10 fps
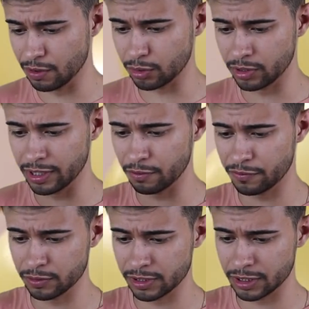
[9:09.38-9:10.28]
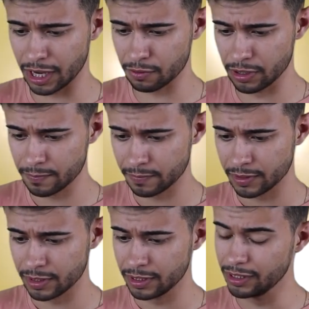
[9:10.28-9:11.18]
ligou a torneira, um fiozinho de água
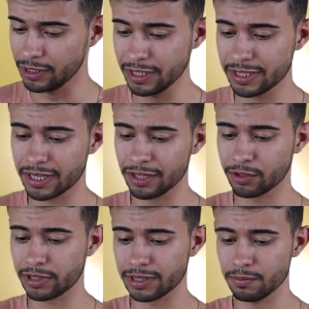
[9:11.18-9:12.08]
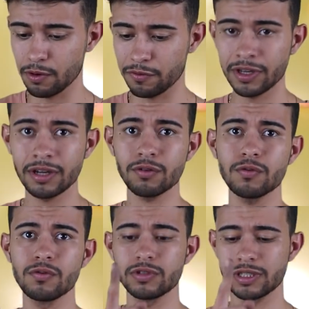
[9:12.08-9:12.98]
e disse que a gente consegue mover
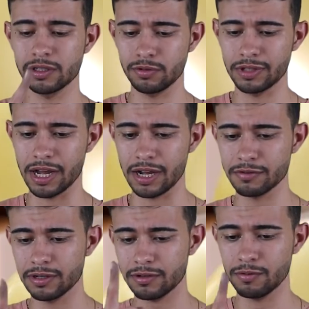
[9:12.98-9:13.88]
o ciclo da água,